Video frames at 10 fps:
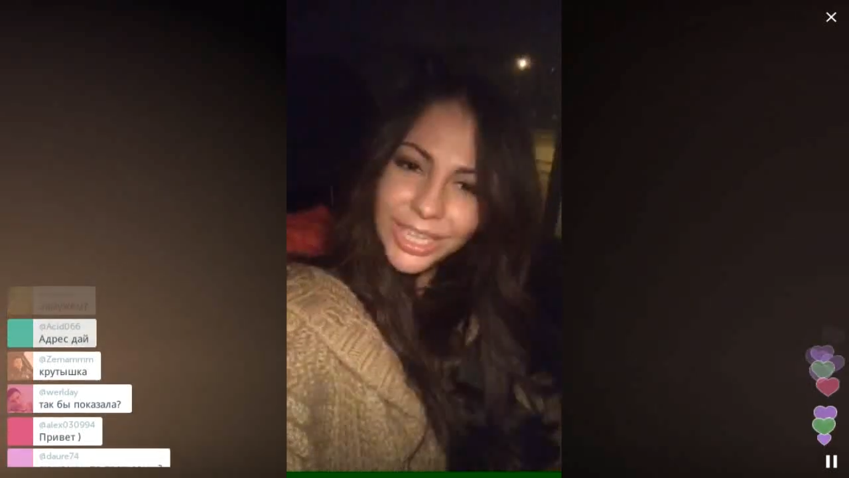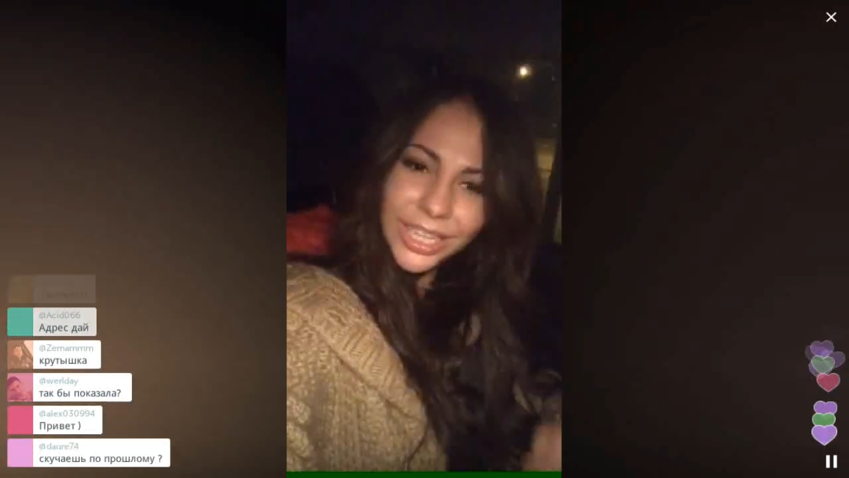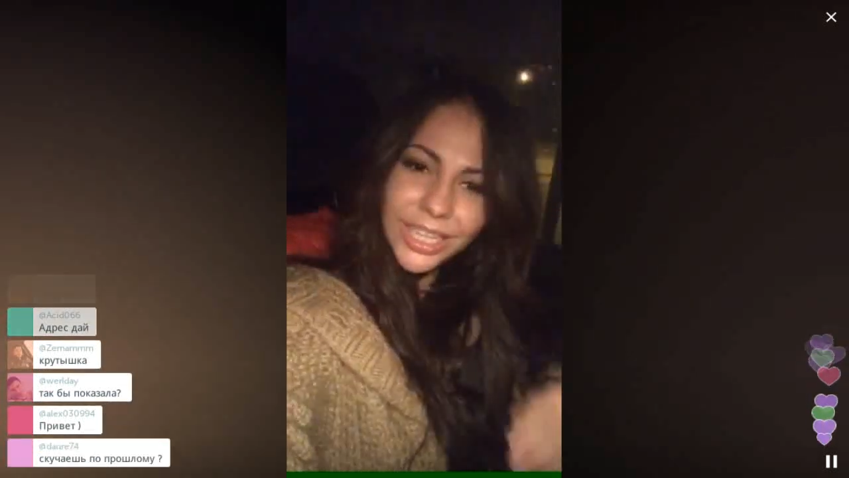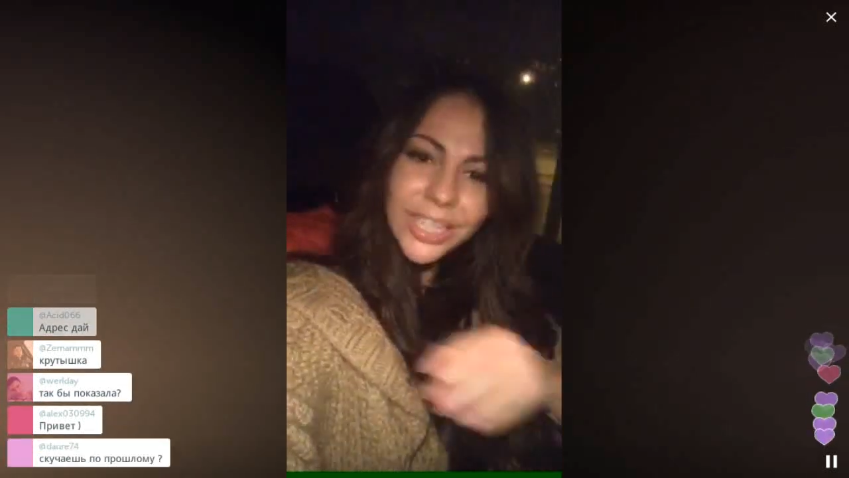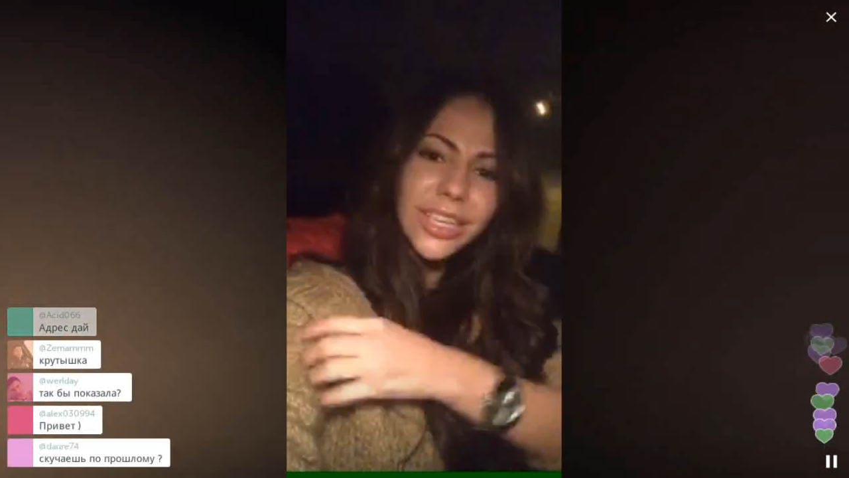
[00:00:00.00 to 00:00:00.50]

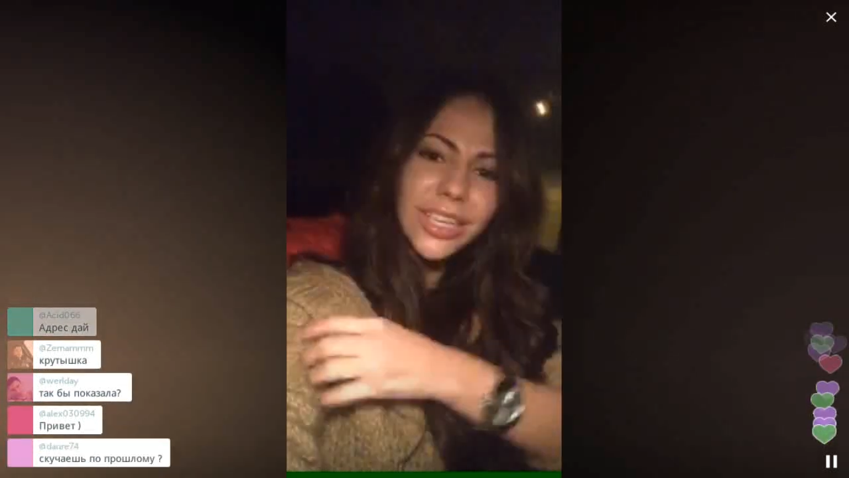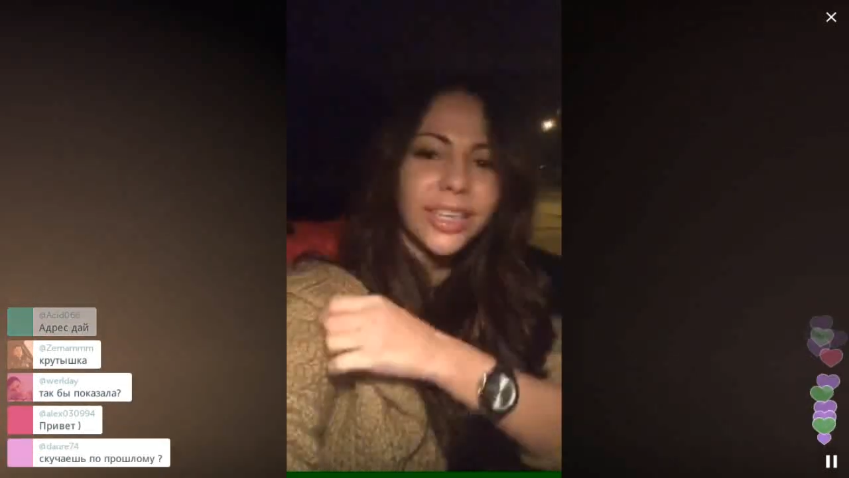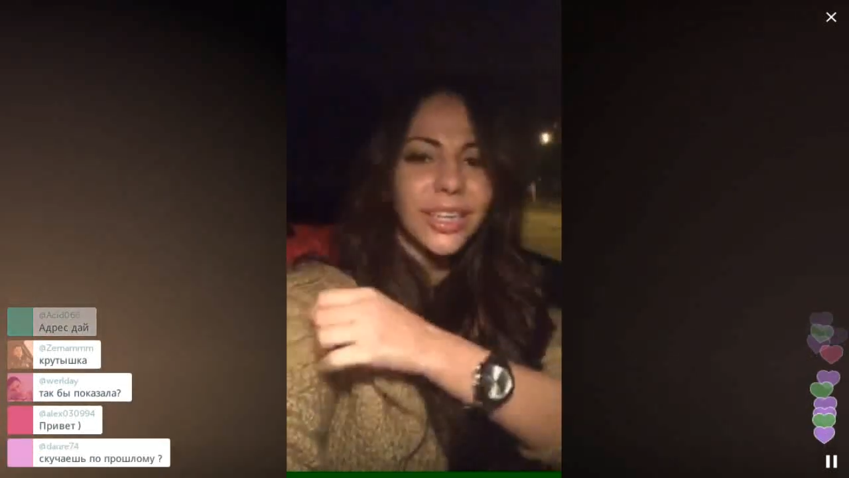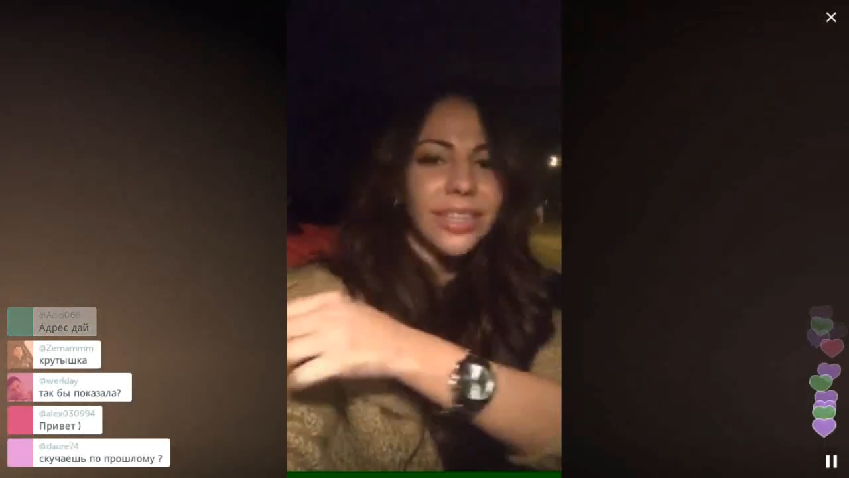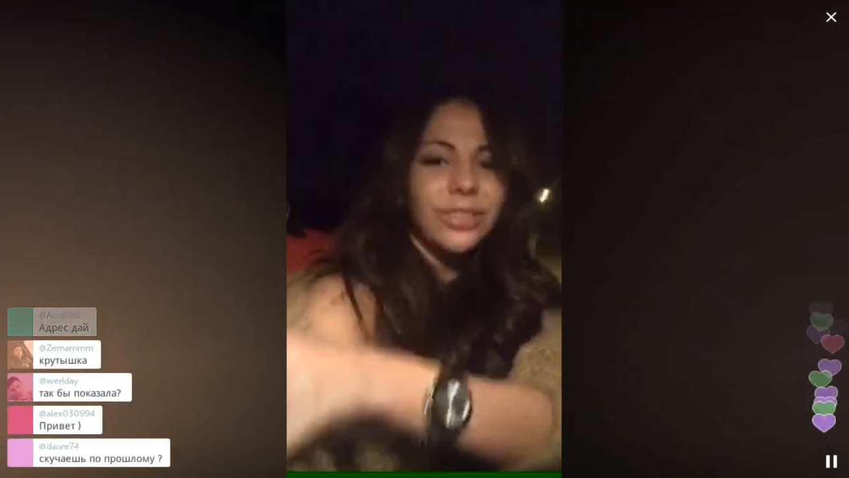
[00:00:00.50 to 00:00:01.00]
И,
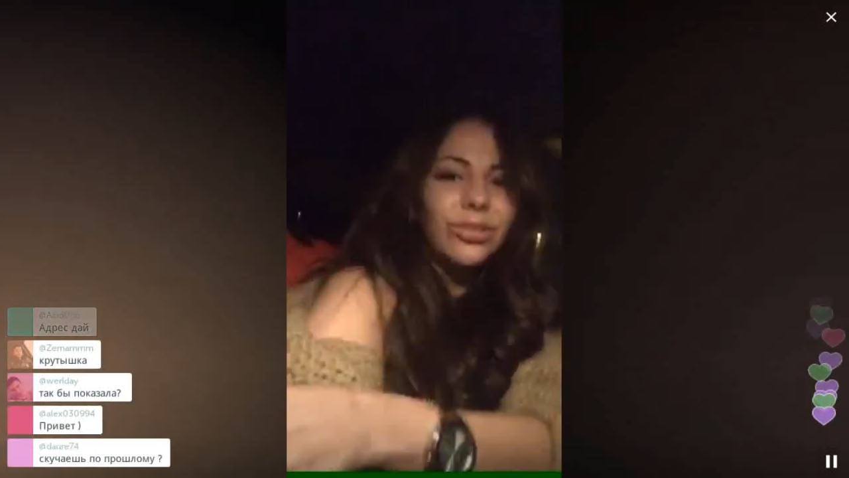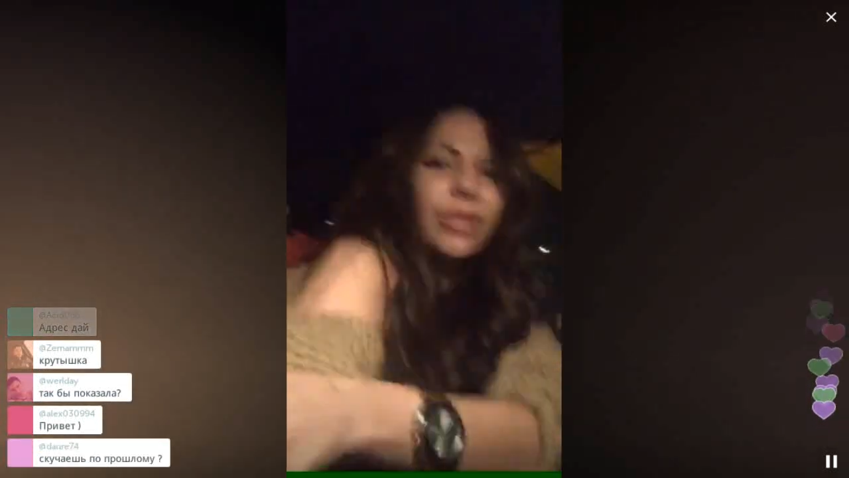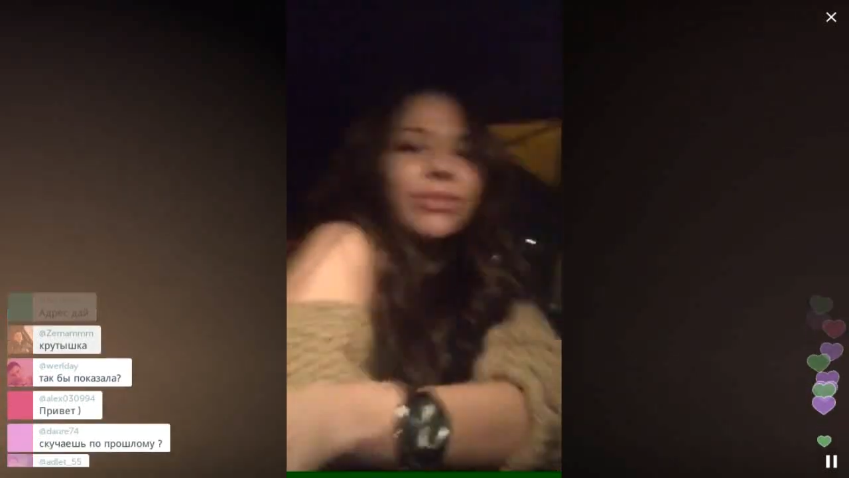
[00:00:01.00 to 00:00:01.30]
э, ну,